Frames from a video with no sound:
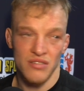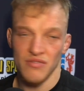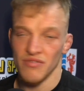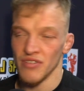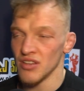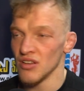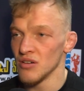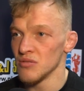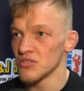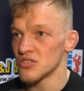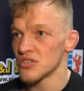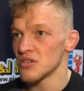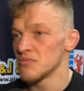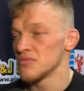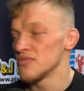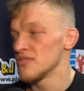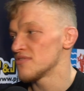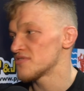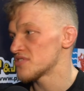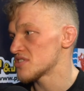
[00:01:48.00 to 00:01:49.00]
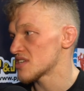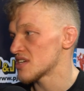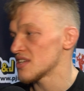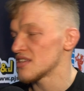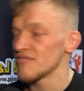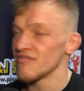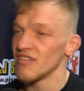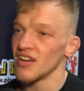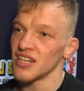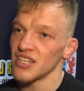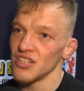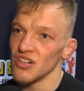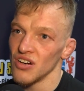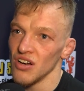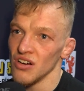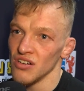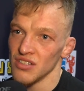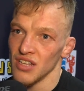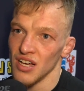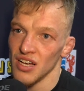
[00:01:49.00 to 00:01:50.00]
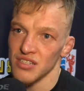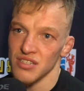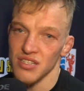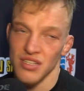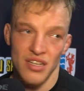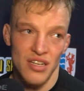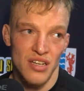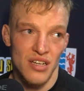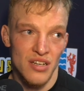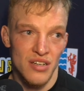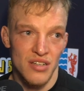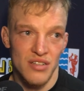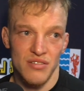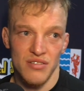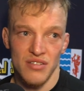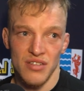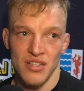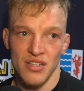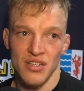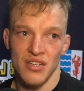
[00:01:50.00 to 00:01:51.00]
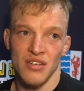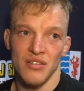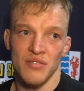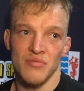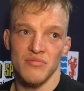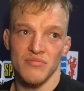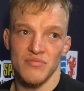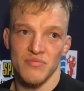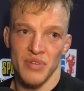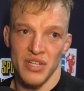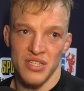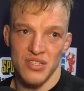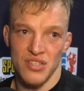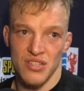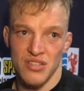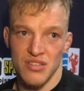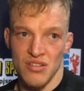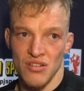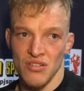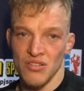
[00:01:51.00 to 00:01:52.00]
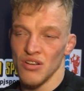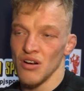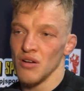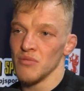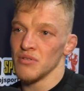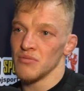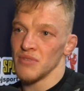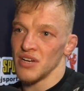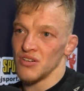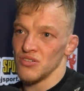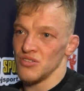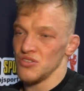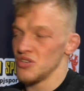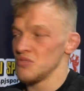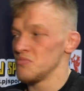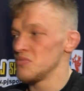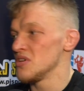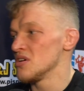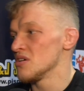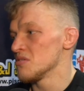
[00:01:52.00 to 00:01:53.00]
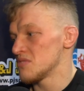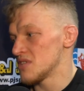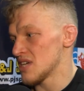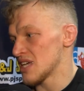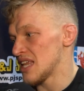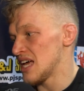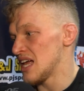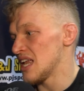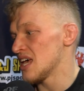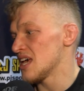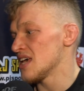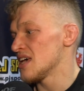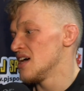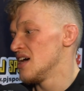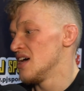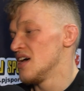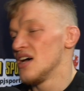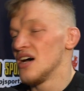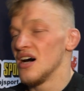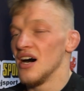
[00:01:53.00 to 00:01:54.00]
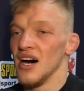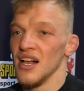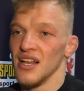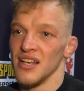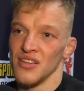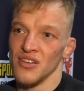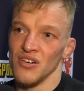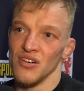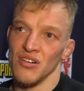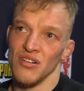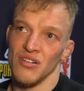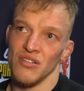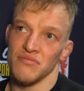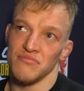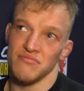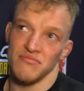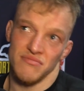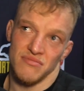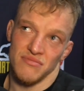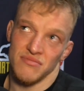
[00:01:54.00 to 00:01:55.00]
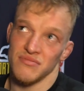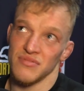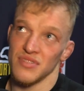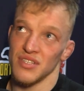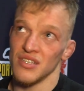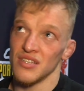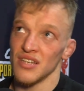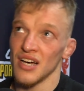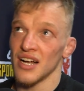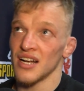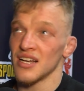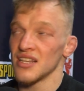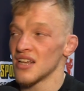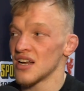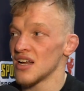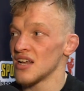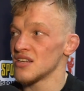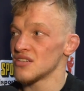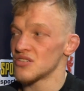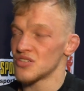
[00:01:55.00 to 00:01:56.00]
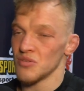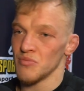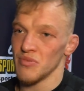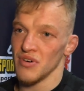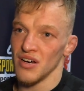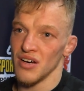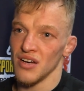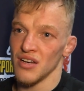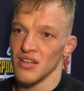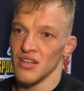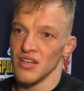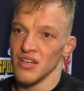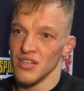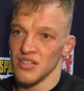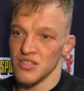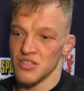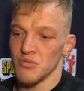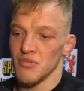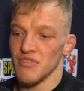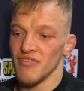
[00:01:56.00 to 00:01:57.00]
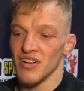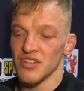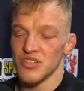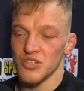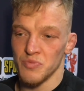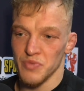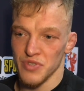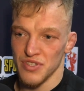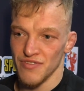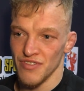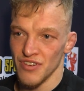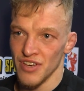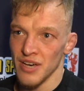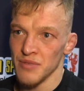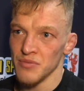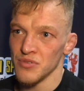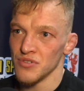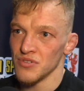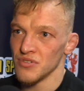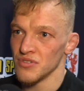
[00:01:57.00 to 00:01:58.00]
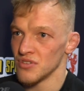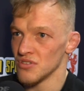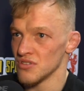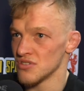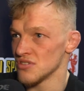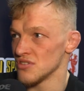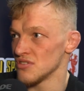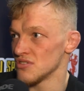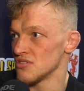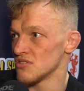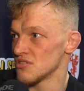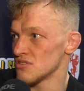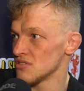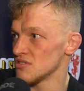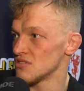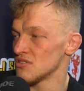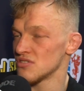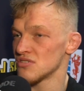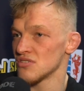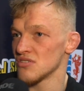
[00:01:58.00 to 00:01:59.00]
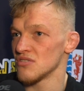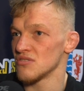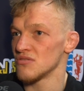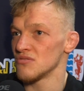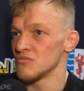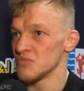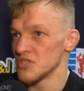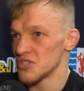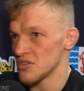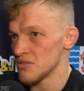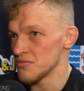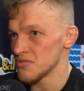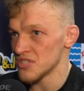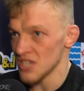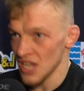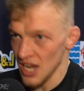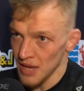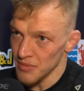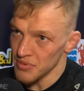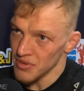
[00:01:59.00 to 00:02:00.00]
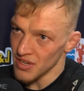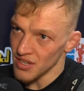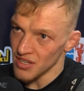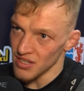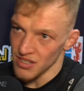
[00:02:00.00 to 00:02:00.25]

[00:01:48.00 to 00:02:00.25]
wiadomo, trzeba było wszystkie te walki oglądać, yy, patrzeć co oni robią, jak oni się biją i tak dalej. Ale no i tak generalnie trzeba trzeba walczyć po swojemu, to co, to co, to, co umiesz robić najlepiej